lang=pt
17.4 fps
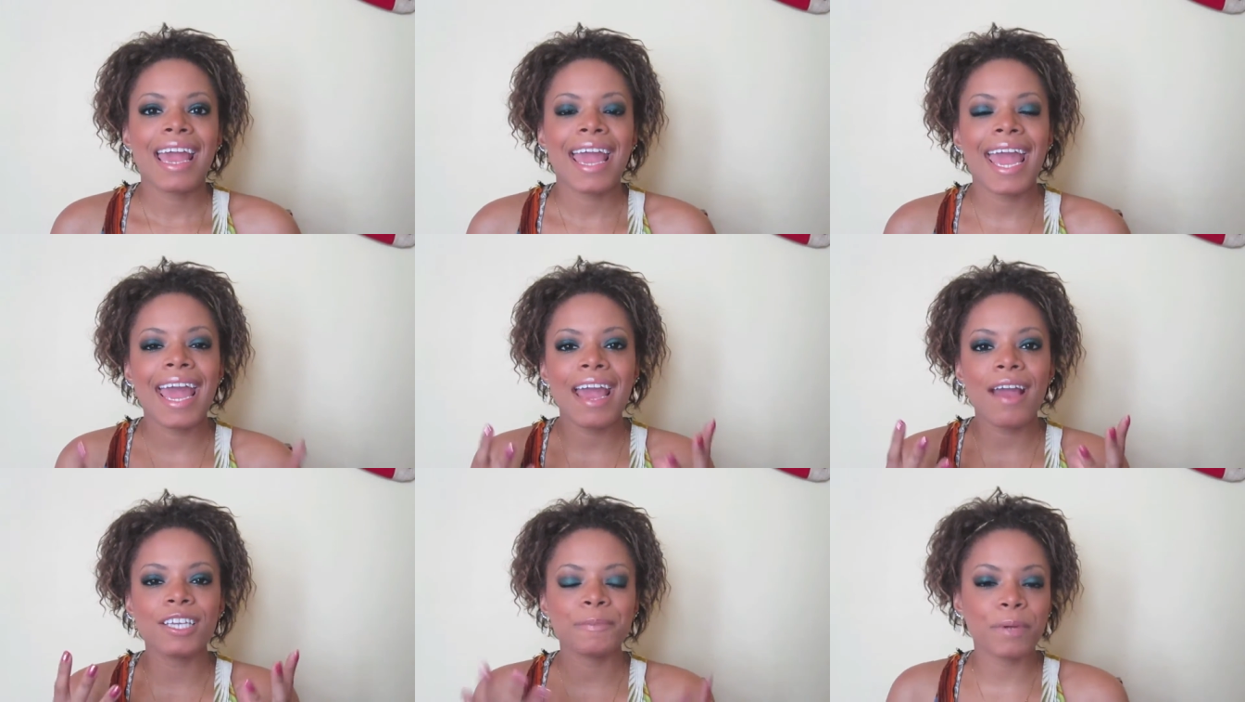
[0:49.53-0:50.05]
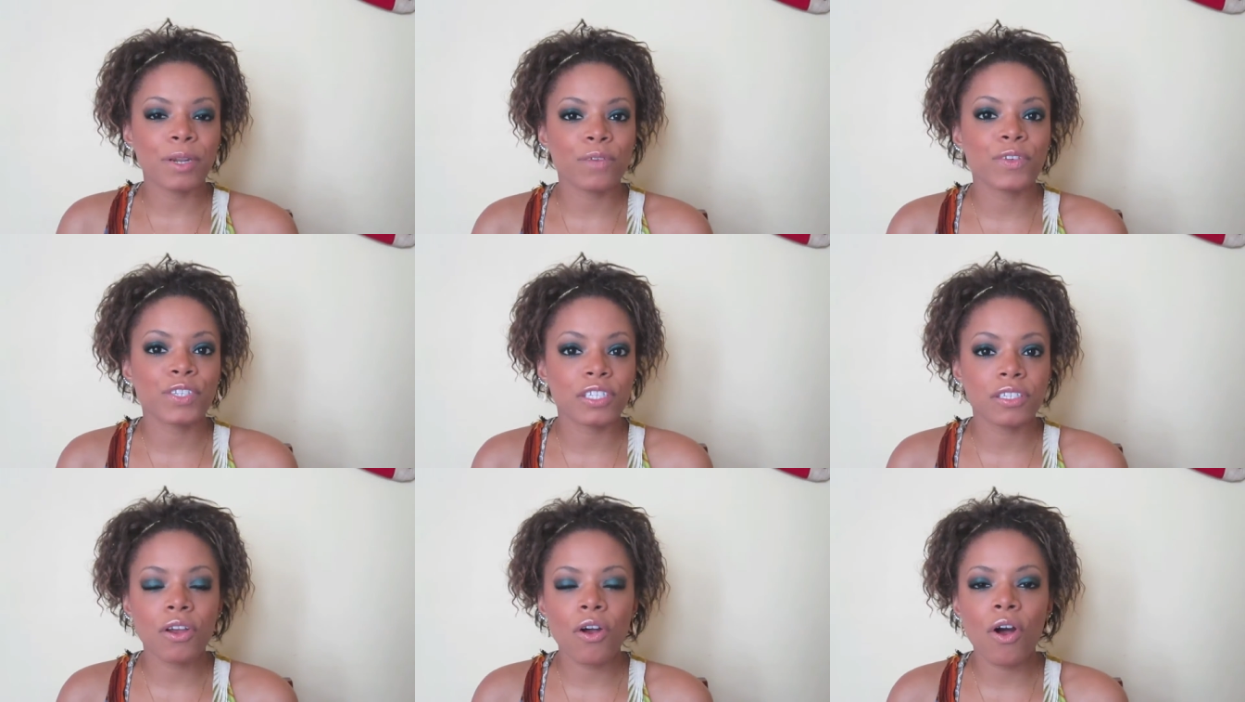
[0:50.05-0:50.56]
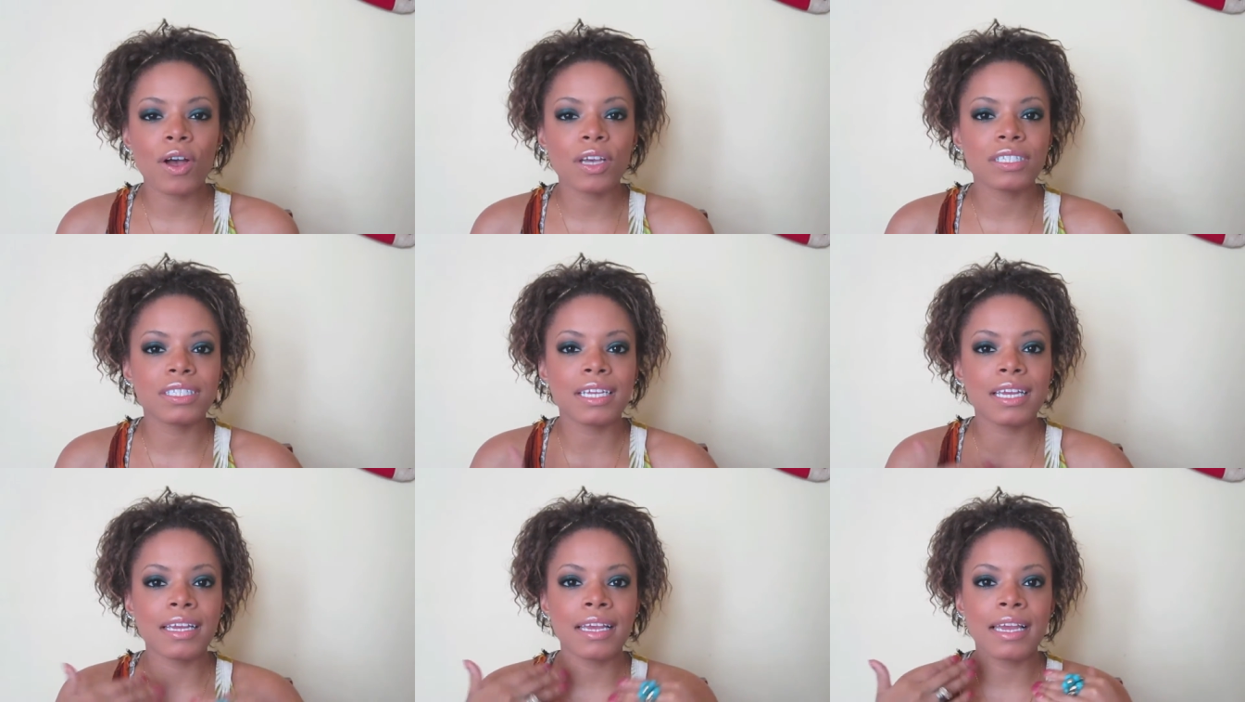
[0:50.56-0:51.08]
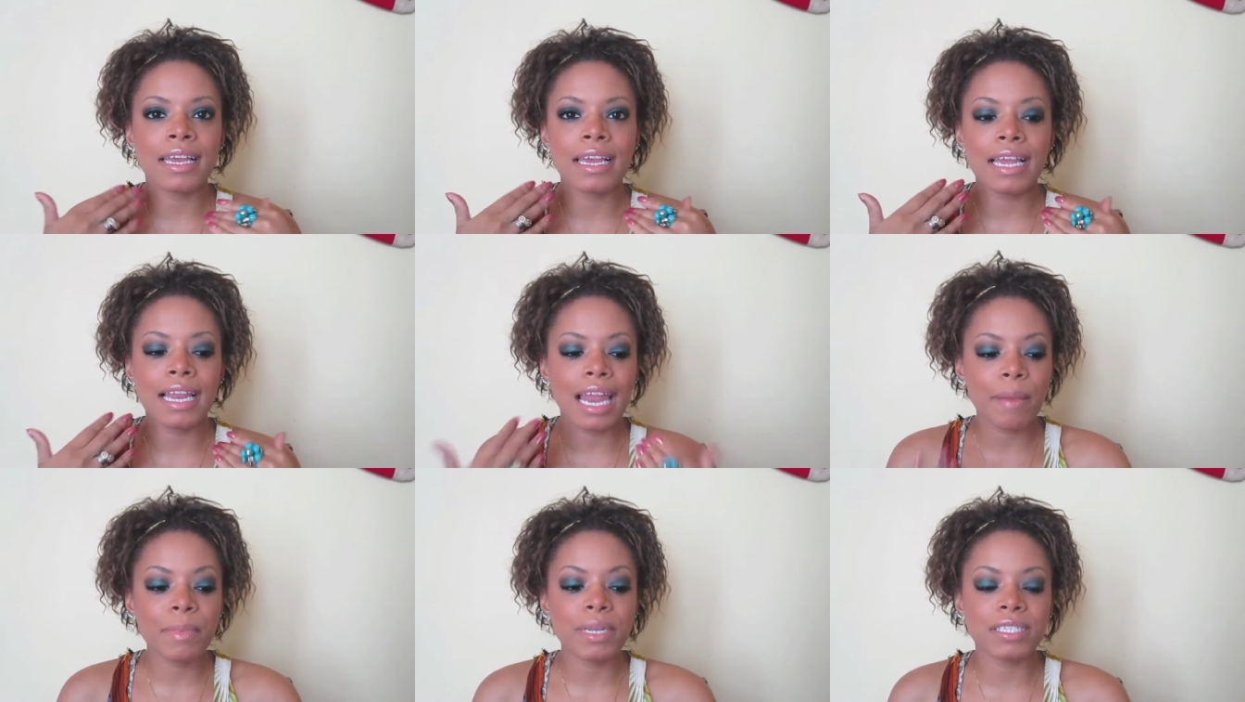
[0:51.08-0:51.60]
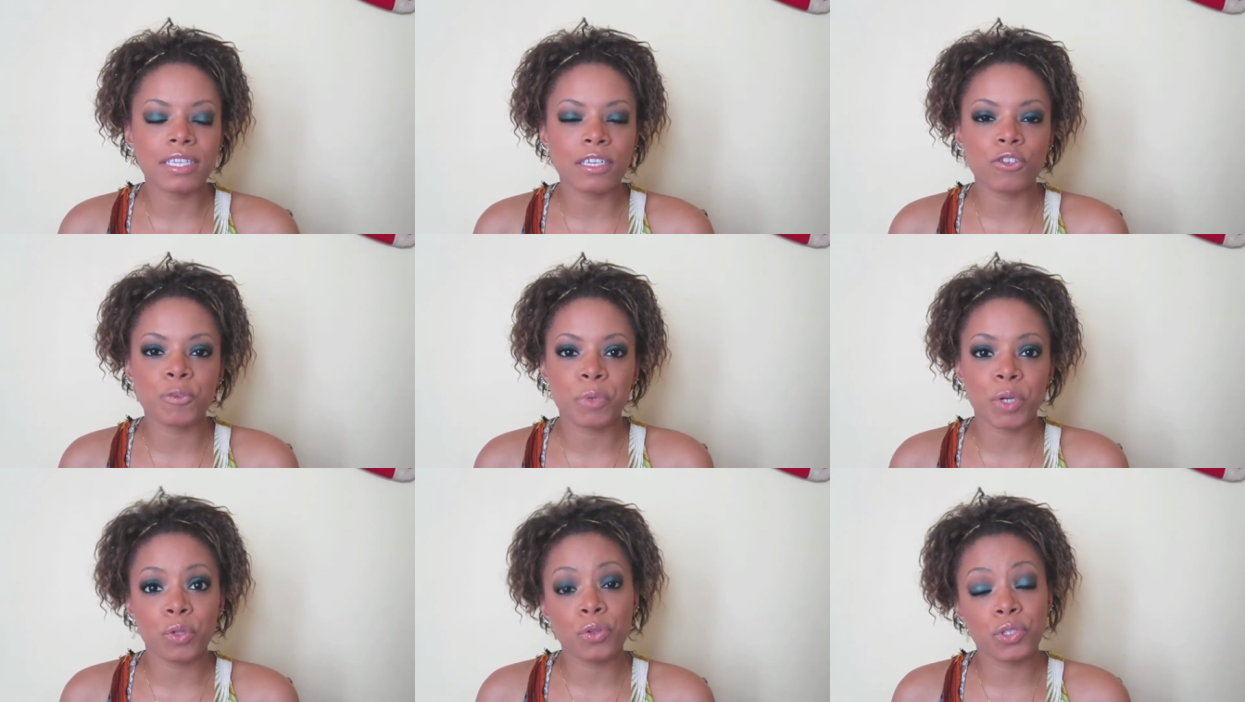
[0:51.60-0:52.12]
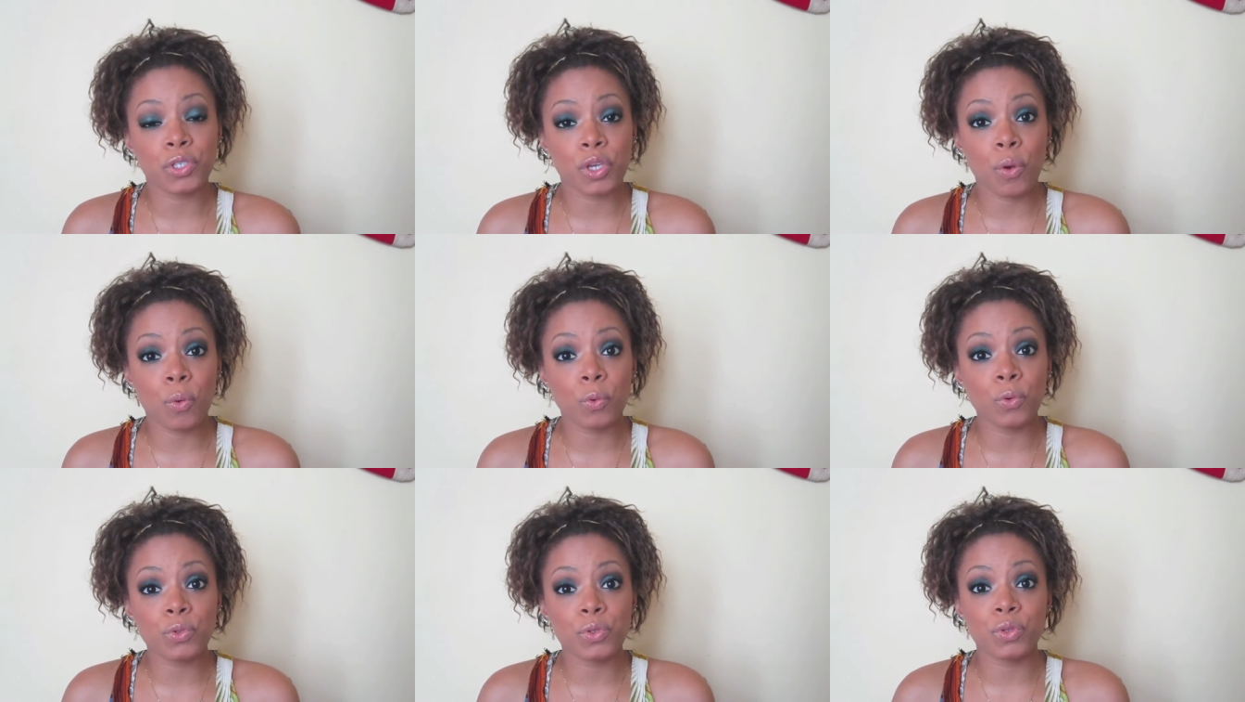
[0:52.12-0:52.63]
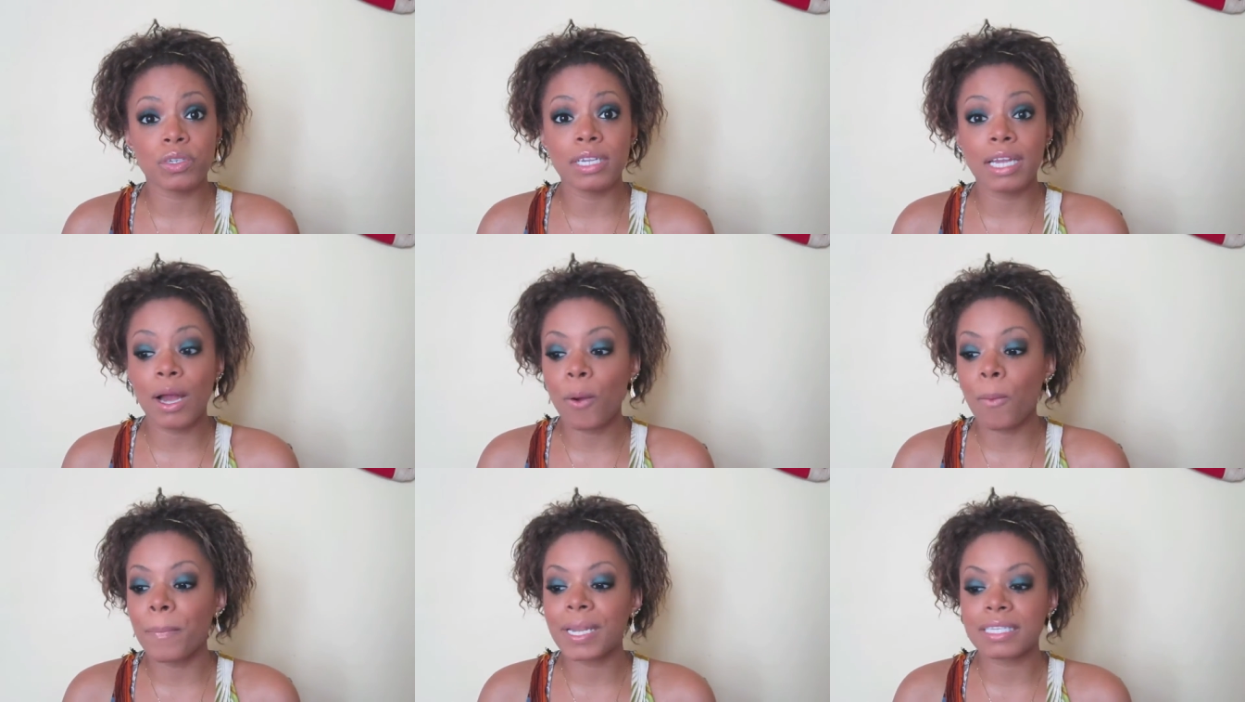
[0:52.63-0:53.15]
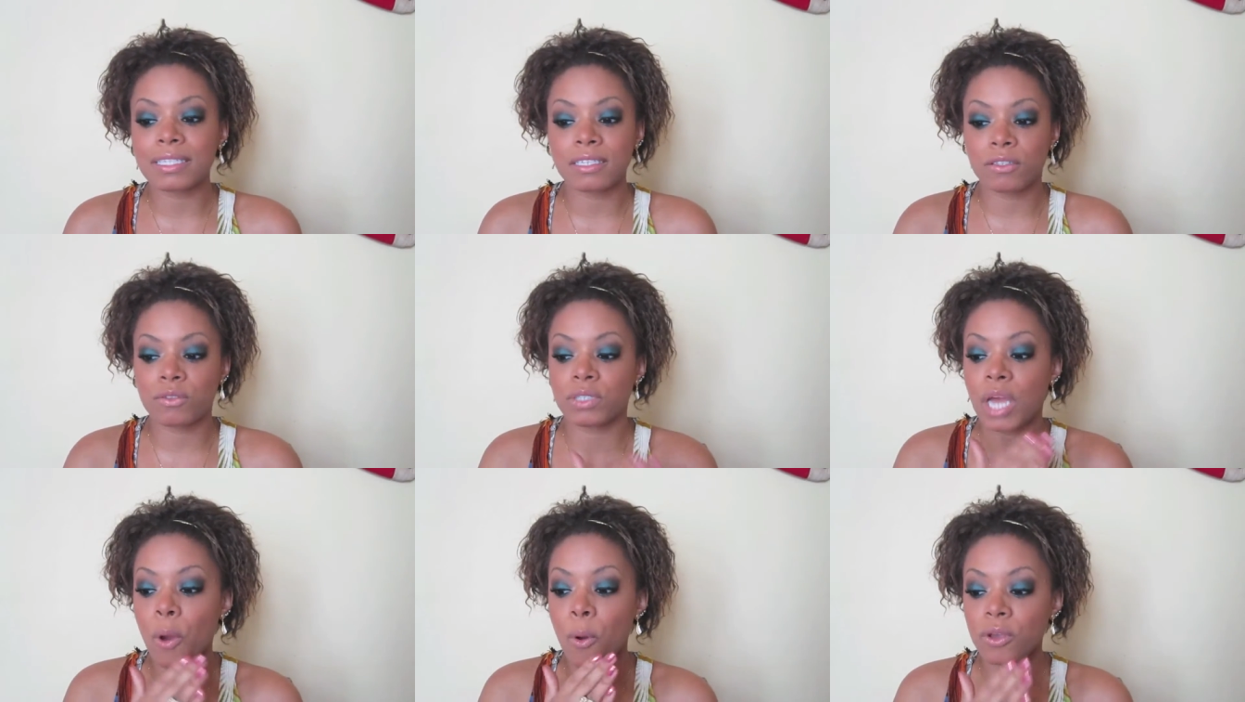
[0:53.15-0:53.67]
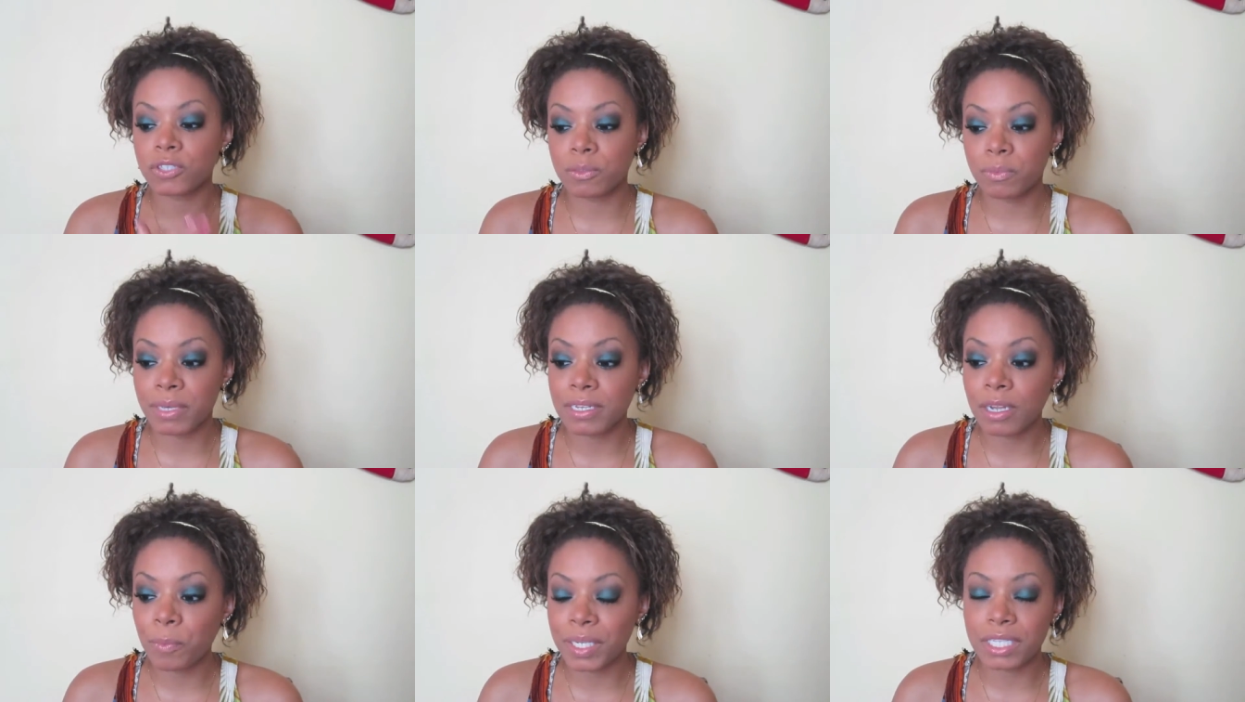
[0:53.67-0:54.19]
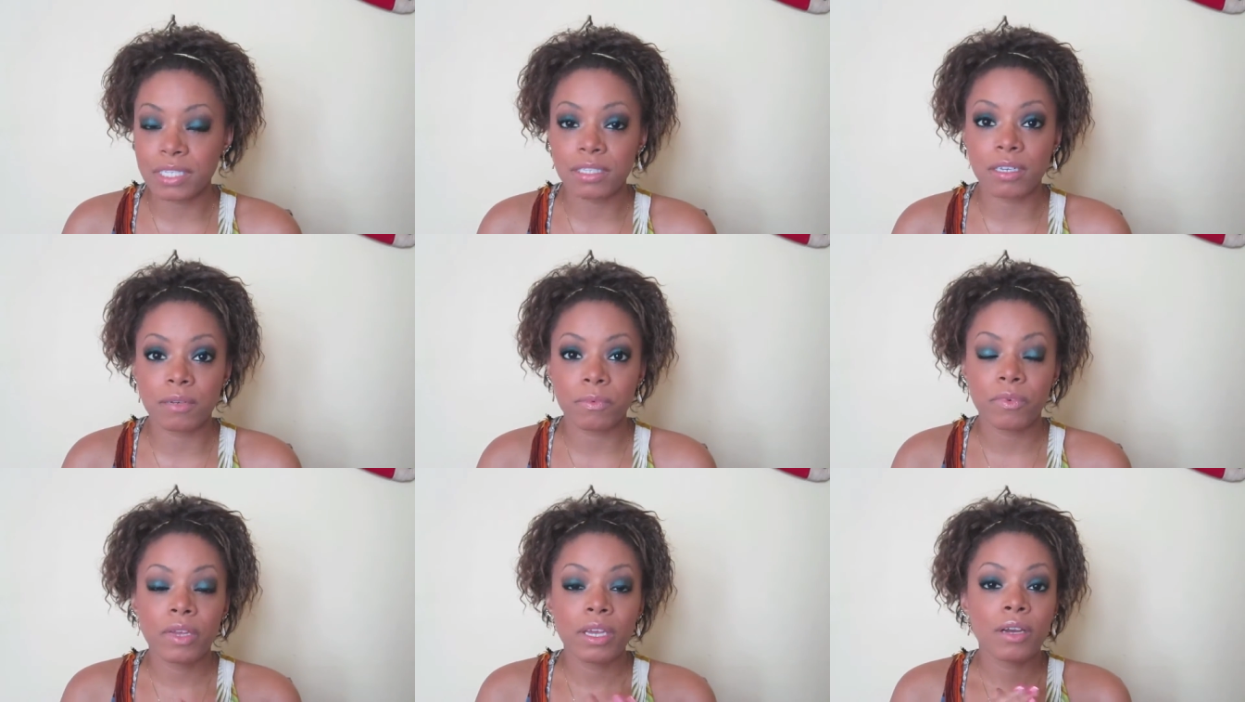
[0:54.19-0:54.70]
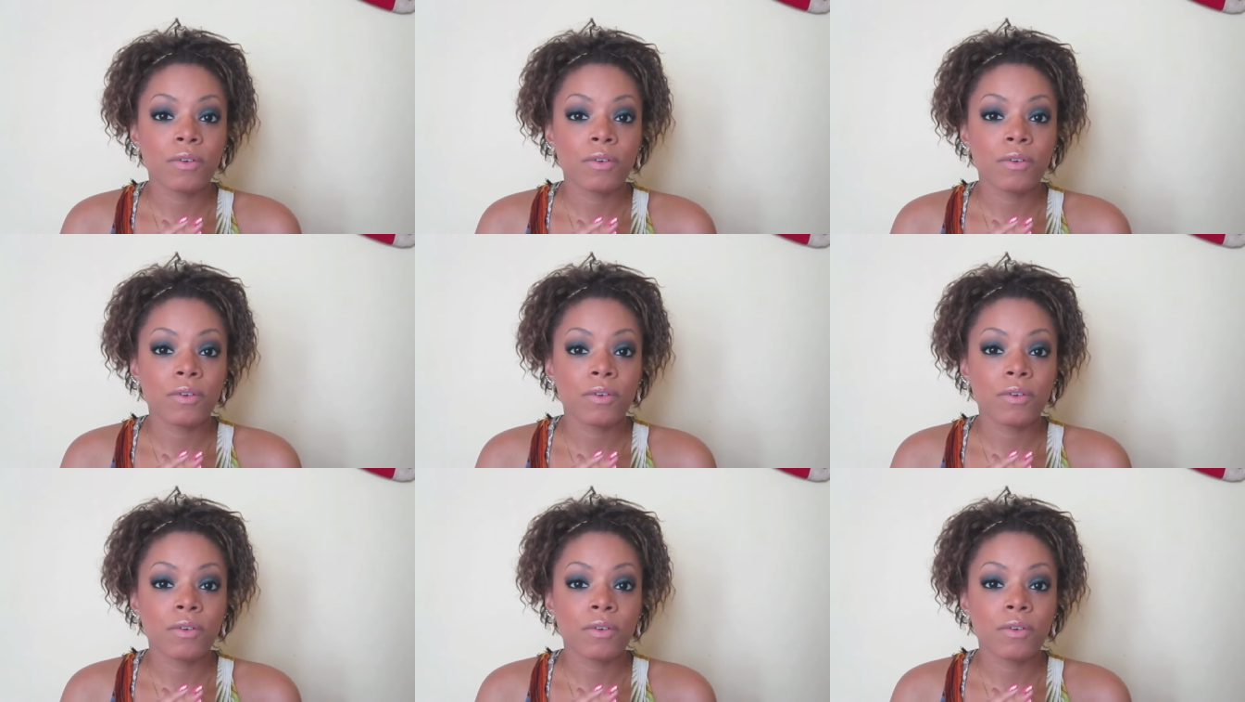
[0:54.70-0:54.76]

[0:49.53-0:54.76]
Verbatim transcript: É, eu espero que vocês gostem e lembre-se que os produtos que eu uso não precisam usar os não precisam